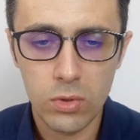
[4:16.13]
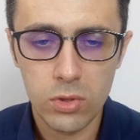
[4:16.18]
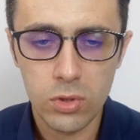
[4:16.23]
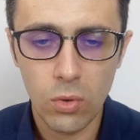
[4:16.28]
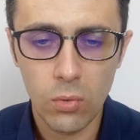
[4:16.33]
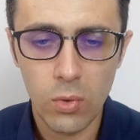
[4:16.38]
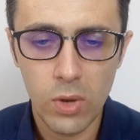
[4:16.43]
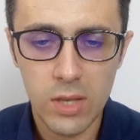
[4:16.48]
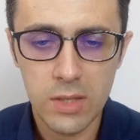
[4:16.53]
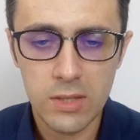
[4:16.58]

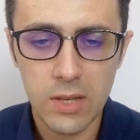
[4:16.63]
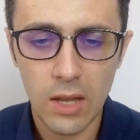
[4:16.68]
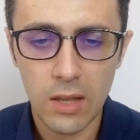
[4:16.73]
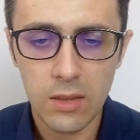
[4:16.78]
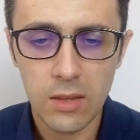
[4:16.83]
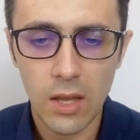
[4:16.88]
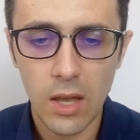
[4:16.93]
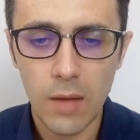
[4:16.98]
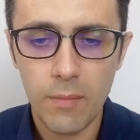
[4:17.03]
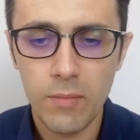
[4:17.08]
questo
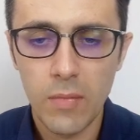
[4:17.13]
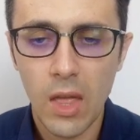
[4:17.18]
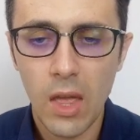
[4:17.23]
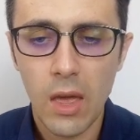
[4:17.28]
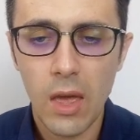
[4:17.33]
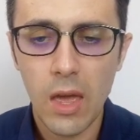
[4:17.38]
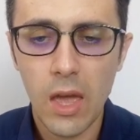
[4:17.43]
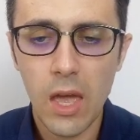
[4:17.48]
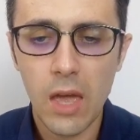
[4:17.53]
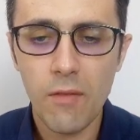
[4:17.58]
widget
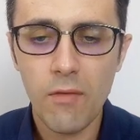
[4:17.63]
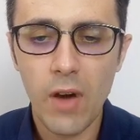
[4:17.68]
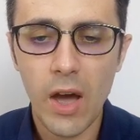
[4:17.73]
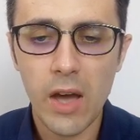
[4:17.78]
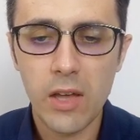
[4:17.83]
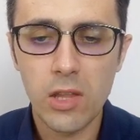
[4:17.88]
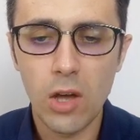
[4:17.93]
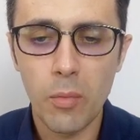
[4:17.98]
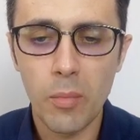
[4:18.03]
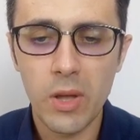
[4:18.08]
e
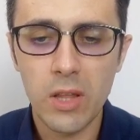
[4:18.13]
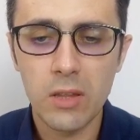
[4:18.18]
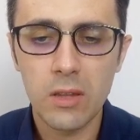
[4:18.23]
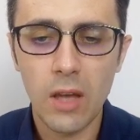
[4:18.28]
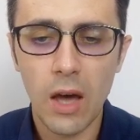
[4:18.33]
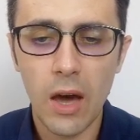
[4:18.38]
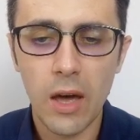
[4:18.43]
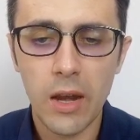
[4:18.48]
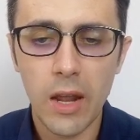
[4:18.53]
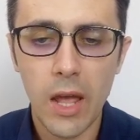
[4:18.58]
vai ad
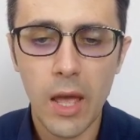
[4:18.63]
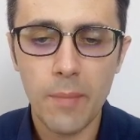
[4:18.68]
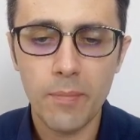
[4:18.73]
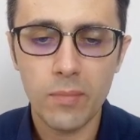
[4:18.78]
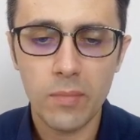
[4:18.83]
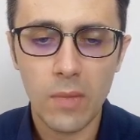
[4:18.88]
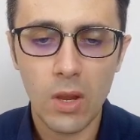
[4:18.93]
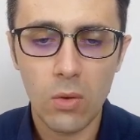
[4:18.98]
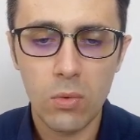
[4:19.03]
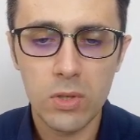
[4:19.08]

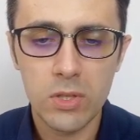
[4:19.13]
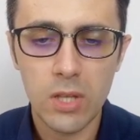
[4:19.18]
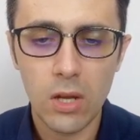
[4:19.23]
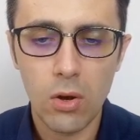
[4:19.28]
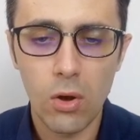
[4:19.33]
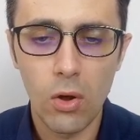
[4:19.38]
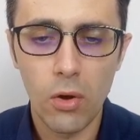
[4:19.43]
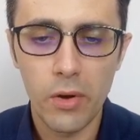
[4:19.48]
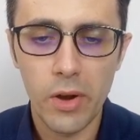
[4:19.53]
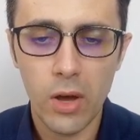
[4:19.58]
aumentare questa
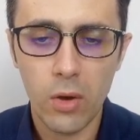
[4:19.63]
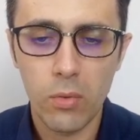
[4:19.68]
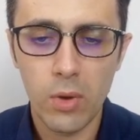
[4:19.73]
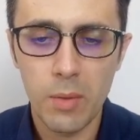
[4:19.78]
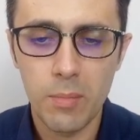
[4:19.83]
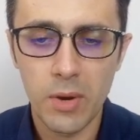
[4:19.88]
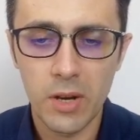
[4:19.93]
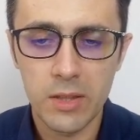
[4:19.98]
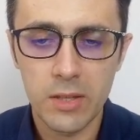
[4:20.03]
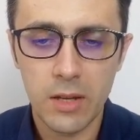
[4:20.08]
colonna
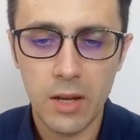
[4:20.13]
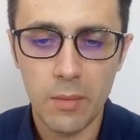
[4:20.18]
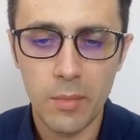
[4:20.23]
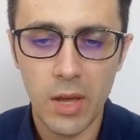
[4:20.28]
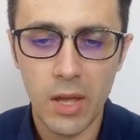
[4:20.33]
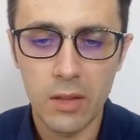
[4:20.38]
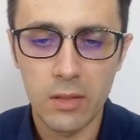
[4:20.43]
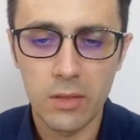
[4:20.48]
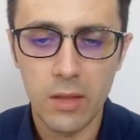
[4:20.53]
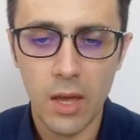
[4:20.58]
qui
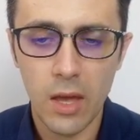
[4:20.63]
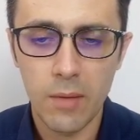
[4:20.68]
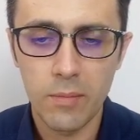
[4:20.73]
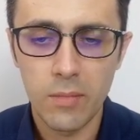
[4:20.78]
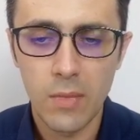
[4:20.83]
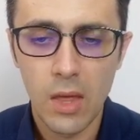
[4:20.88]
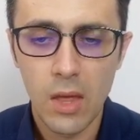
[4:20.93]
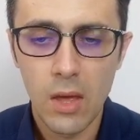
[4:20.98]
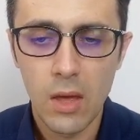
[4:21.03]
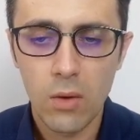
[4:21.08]

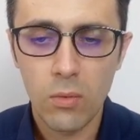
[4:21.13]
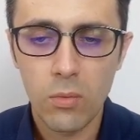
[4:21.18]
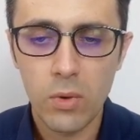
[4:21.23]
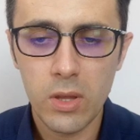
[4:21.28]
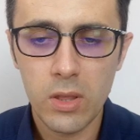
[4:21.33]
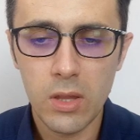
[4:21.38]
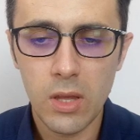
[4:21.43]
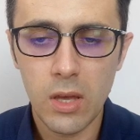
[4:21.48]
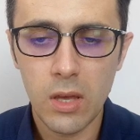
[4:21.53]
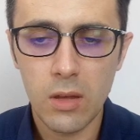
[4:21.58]
praticamente.
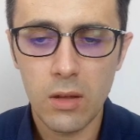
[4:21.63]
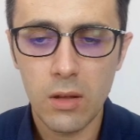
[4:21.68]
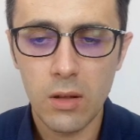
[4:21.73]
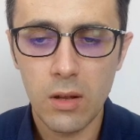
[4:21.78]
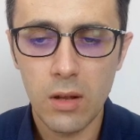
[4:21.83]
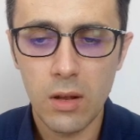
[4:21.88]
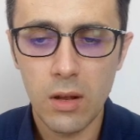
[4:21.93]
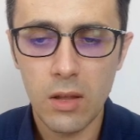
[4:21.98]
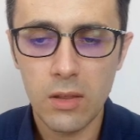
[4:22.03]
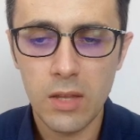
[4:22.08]

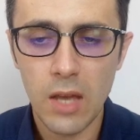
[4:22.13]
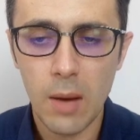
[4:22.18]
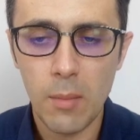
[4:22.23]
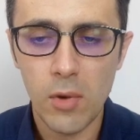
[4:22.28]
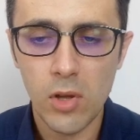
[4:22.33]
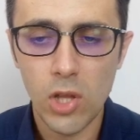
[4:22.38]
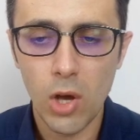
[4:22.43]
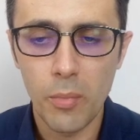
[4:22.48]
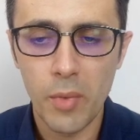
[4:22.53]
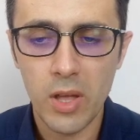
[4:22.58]
Quindi le
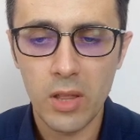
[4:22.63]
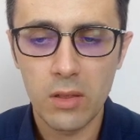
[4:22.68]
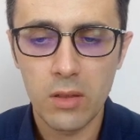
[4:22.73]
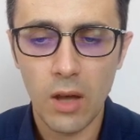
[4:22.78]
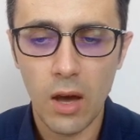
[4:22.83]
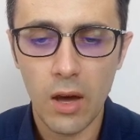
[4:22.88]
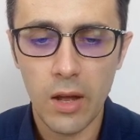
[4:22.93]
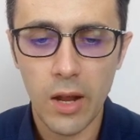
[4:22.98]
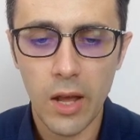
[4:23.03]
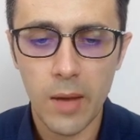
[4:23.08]
andiamo ad
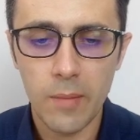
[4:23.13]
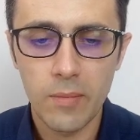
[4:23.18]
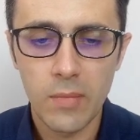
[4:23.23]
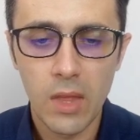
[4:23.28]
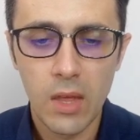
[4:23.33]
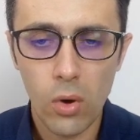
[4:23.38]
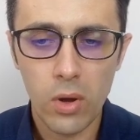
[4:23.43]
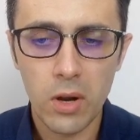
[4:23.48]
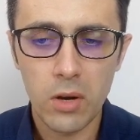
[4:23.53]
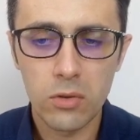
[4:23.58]
aumentare.
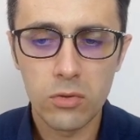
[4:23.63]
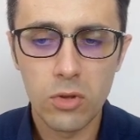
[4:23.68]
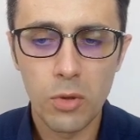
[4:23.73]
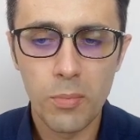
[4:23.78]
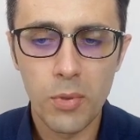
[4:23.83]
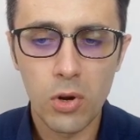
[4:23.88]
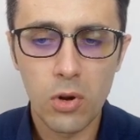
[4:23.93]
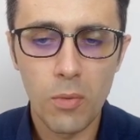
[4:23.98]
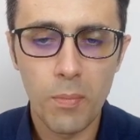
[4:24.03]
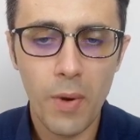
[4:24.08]
Ora non ti
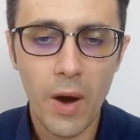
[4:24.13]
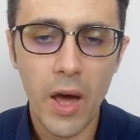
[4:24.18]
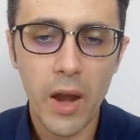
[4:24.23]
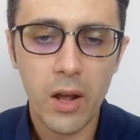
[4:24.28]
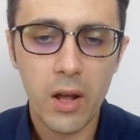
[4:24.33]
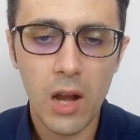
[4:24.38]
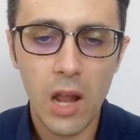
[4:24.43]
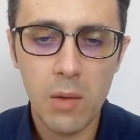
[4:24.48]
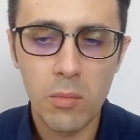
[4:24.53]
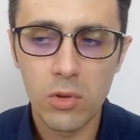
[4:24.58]

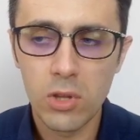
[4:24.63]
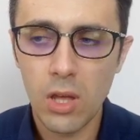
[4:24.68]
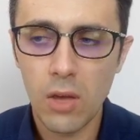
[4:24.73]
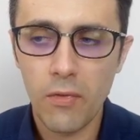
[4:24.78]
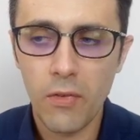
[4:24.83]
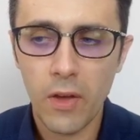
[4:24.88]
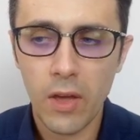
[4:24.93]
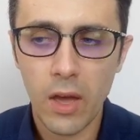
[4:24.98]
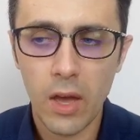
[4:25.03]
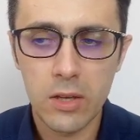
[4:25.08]
preoccupare che le
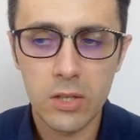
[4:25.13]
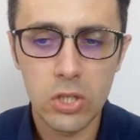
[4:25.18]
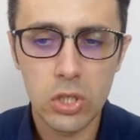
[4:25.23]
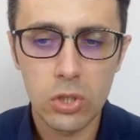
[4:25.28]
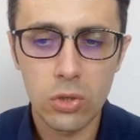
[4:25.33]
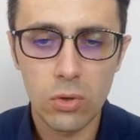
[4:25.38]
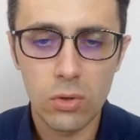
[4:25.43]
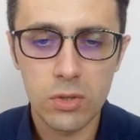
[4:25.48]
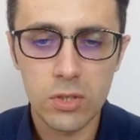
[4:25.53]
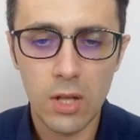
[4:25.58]
modifiche si
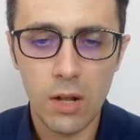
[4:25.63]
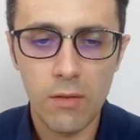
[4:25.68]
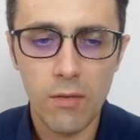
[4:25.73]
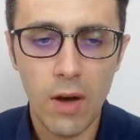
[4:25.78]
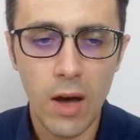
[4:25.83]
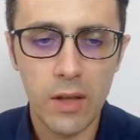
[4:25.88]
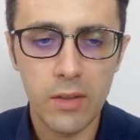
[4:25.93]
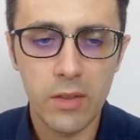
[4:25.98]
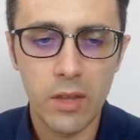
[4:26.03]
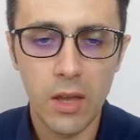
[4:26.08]
sono
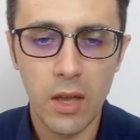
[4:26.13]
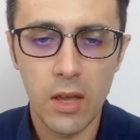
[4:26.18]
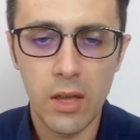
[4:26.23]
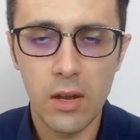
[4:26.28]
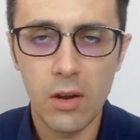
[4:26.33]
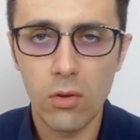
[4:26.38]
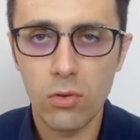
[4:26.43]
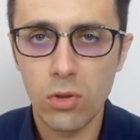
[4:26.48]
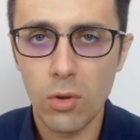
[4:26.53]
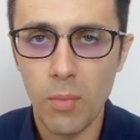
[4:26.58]
salvate
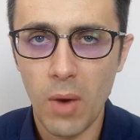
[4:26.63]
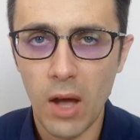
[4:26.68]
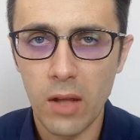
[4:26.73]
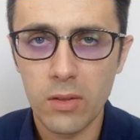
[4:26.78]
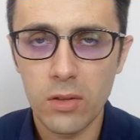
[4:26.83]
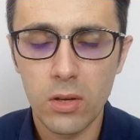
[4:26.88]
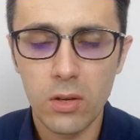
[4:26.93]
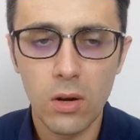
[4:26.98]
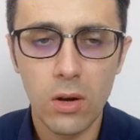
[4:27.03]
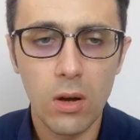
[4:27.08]
in
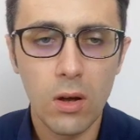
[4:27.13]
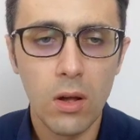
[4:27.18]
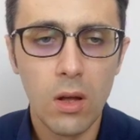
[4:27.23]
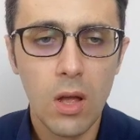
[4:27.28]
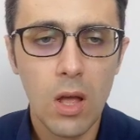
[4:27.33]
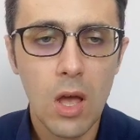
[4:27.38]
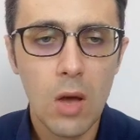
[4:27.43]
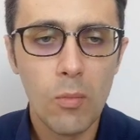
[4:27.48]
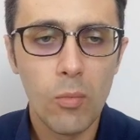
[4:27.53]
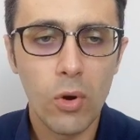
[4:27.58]
automatico,
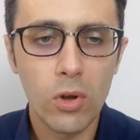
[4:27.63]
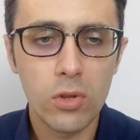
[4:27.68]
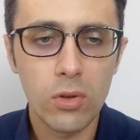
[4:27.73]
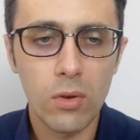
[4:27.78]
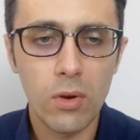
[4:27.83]
puoi